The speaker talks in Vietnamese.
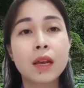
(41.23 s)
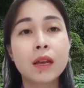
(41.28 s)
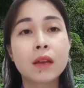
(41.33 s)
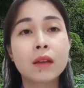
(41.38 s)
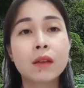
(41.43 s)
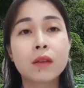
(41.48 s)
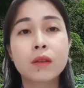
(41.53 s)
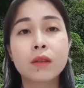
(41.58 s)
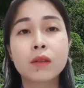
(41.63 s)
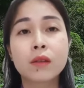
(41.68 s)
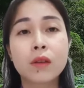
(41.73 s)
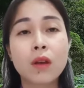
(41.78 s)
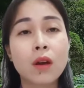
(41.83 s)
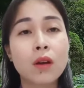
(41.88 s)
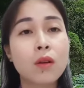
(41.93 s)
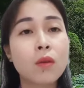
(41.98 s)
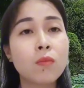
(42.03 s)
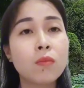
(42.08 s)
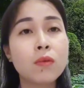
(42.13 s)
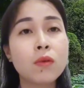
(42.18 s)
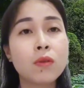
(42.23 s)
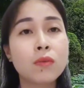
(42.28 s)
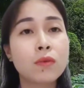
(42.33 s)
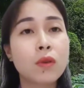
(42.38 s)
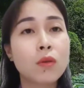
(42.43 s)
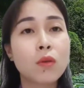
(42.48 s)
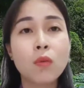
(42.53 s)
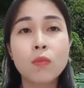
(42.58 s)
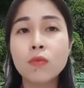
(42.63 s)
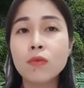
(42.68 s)
cho đúng dù dù đúng
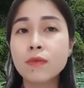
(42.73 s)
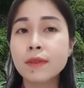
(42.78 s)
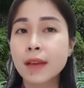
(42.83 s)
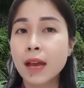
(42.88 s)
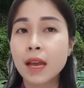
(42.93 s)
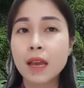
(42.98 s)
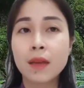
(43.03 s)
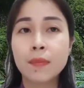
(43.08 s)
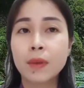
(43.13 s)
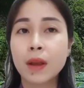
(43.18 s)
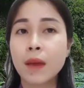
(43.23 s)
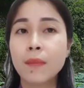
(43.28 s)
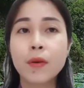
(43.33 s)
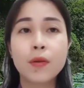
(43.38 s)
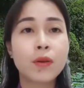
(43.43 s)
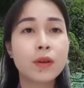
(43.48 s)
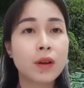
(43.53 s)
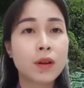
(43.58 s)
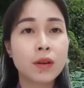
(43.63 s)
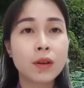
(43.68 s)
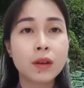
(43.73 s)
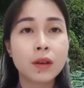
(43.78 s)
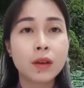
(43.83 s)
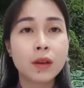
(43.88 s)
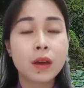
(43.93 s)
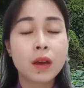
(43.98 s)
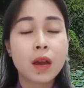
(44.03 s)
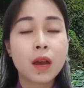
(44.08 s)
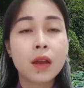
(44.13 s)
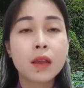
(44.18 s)
dù sai gì mà em có nói
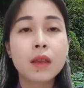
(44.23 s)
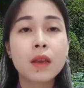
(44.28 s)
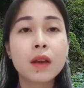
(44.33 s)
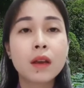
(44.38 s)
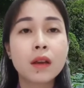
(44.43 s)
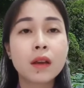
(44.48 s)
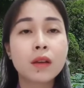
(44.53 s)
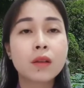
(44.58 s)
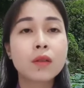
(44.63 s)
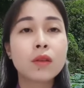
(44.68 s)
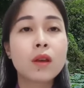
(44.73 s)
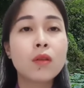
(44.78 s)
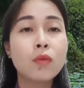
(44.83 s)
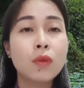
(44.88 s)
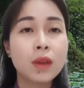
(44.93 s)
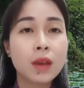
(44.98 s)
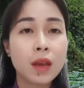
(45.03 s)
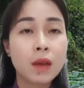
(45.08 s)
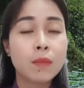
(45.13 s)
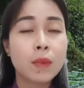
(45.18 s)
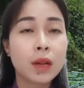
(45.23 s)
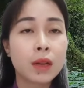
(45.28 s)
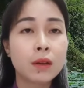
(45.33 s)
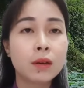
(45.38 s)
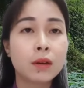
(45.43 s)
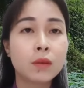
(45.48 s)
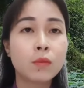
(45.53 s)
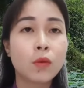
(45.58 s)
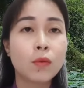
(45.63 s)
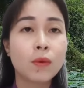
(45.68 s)
nhưng với quý vị bình thường một
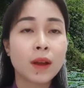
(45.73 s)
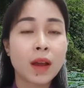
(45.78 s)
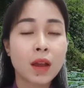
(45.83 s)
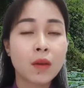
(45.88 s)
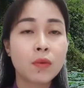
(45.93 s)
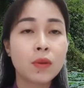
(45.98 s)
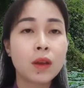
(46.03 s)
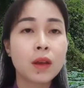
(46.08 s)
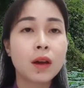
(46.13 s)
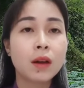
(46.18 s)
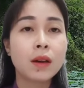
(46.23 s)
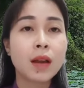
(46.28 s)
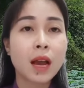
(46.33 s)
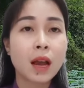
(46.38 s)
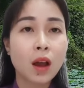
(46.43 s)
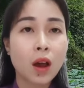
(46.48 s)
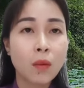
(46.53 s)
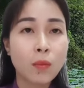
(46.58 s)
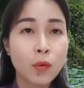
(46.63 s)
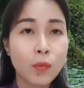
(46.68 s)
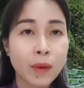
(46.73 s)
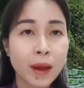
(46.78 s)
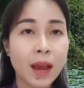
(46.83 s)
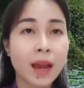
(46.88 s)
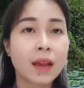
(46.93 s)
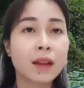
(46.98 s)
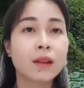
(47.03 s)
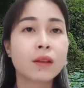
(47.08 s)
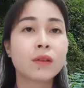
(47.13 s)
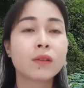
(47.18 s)
ngày quý vị thử ăn ngọ một ngày
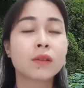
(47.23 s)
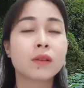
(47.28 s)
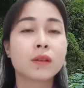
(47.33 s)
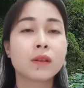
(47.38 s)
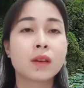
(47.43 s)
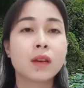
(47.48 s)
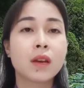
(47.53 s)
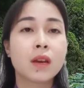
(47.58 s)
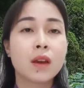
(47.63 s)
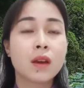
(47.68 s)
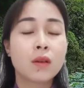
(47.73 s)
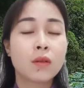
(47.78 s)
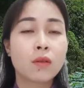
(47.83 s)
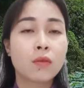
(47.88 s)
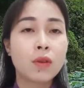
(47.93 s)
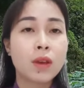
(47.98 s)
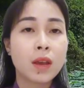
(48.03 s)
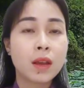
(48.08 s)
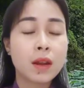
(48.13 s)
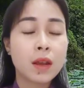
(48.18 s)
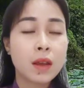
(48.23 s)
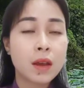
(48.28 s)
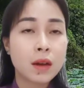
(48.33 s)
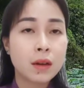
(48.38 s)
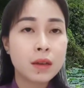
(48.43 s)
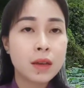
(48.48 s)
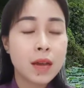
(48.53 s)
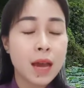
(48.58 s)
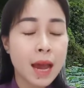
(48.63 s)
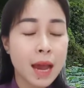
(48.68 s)
thôi quý vị đi thử đi
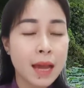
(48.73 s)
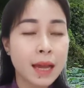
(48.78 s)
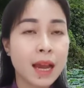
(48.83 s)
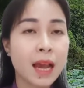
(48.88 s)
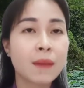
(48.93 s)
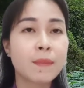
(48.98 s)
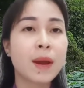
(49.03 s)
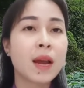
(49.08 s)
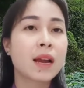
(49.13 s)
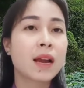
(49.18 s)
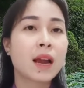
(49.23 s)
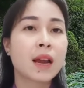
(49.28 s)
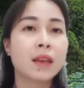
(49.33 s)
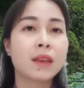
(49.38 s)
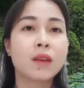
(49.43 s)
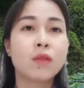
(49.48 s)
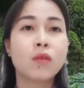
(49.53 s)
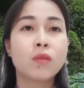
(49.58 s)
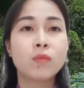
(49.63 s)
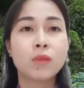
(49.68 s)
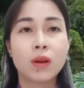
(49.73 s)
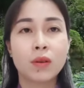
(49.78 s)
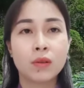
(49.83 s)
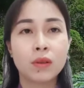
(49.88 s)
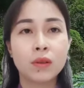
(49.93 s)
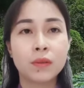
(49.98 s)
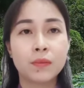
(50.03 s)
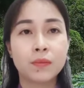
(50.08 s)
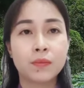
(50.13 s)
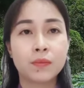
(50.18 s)
hai ngày ba ngày chịu không nổi
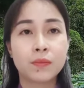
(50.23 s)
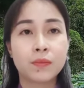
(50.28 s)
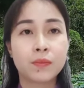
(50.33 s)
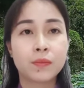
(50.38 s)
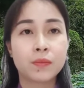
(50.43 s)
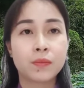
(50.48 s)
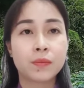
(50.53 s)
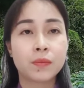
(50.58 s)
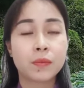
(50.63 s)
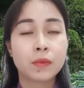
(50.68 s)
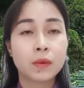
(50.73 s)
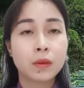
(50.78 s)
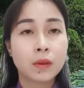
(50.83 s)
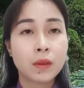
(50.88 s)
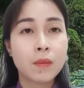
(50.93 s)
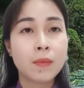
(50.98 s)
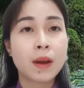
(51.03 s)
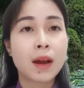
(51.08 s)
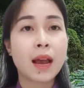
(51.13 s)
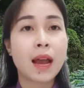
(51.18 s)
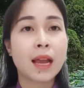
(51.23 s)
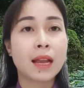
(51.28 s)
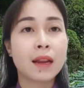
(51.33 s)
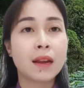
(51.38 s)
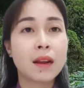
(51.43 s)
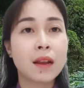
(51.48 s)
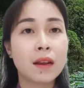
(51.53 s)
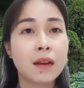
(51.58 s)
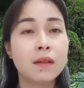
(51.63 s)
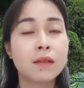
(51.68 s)
nhưng mà thầy đã đi
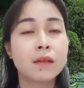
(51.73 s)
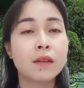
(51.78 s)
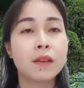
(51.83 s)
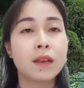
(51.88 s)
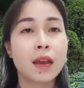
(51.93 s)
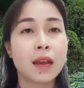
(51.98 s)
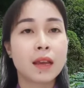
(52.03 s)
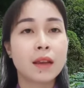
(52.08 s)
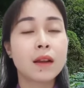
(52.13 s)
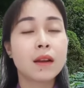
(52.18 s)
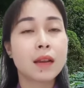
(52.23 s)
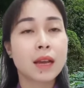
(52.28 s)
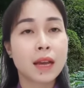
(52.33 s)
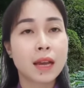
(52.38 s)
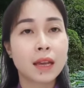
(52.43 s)
được như vậy rất là hay